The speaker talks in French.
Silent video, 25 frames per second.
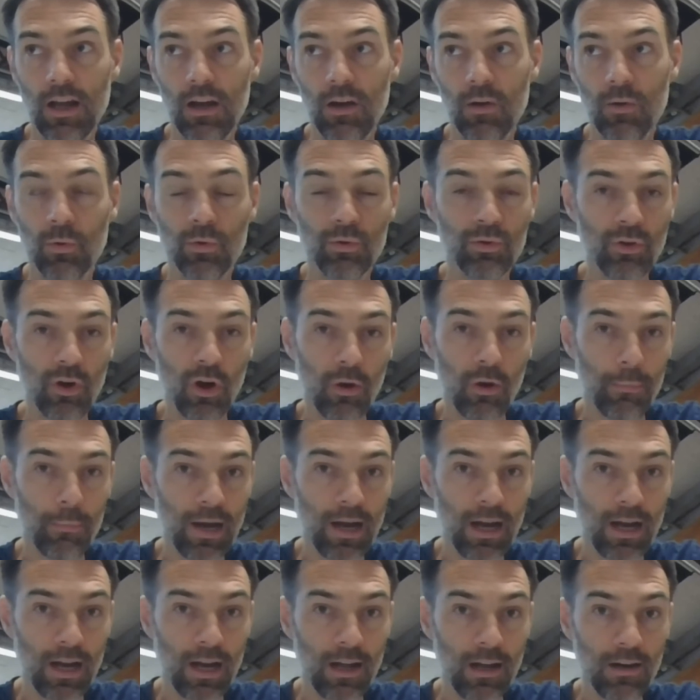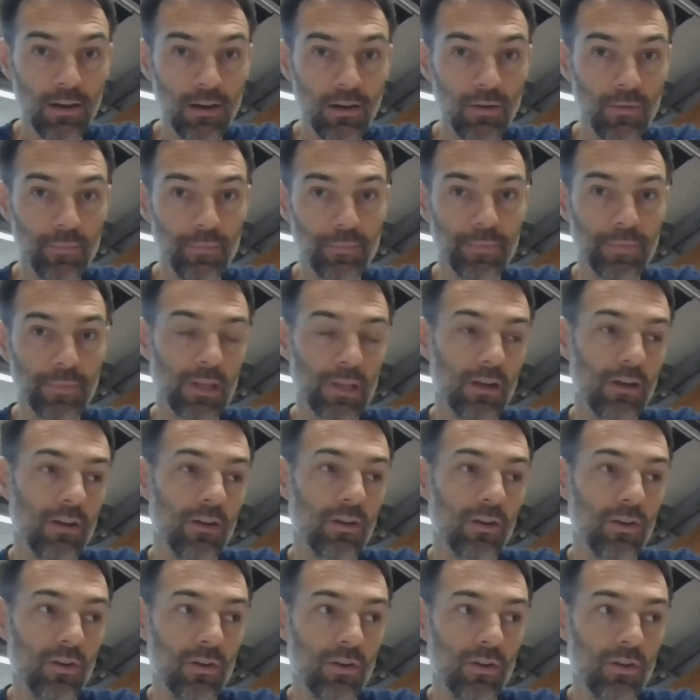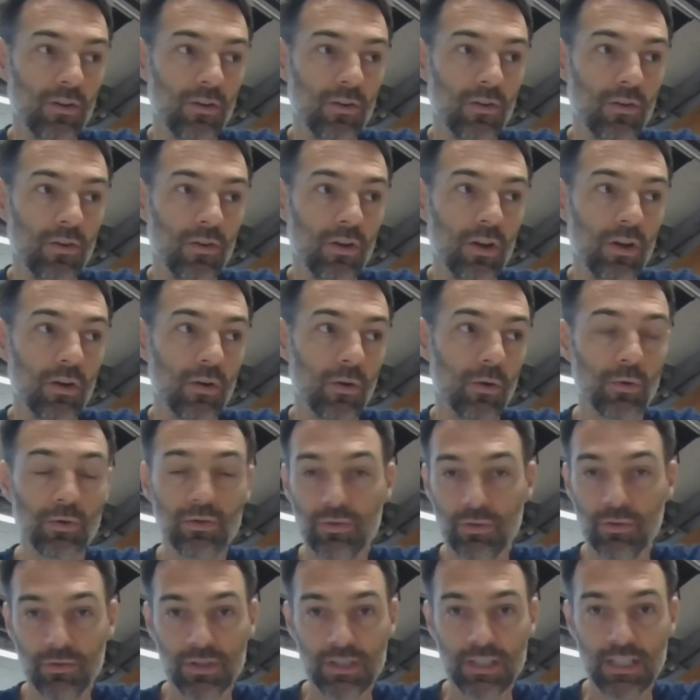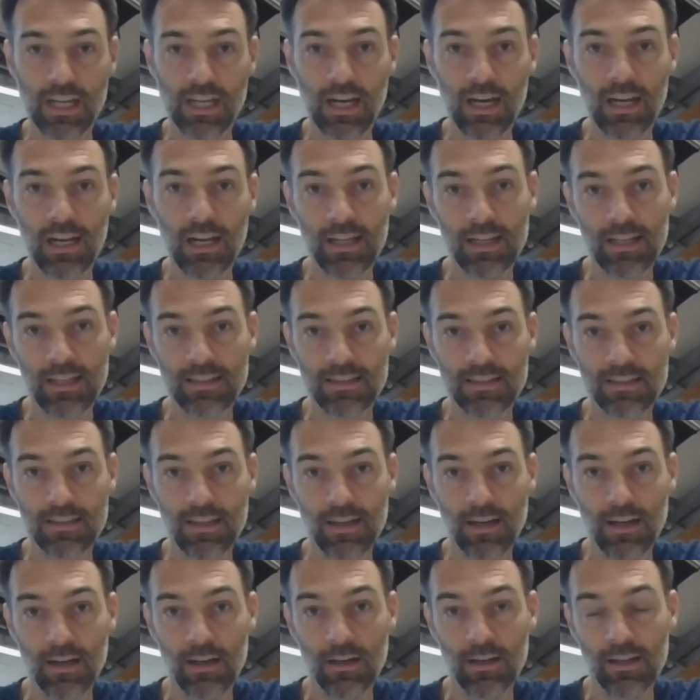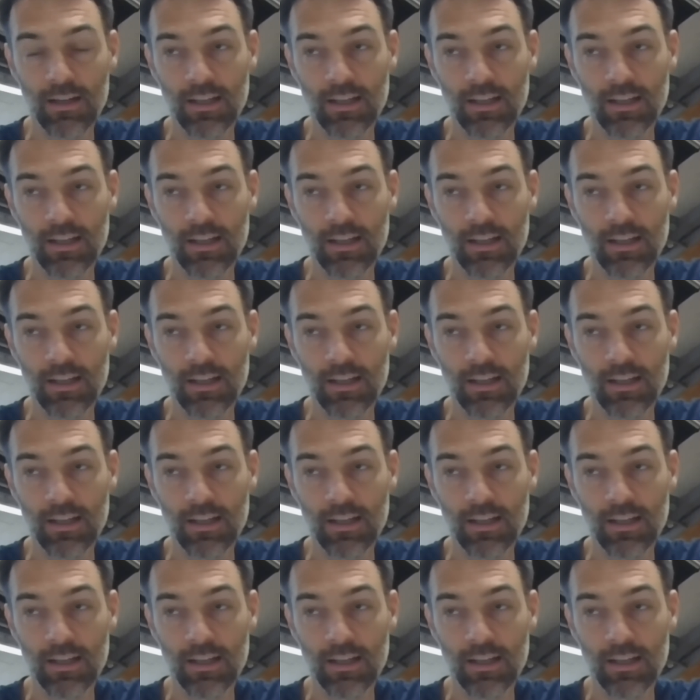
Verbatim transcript: au normal, au social, etc.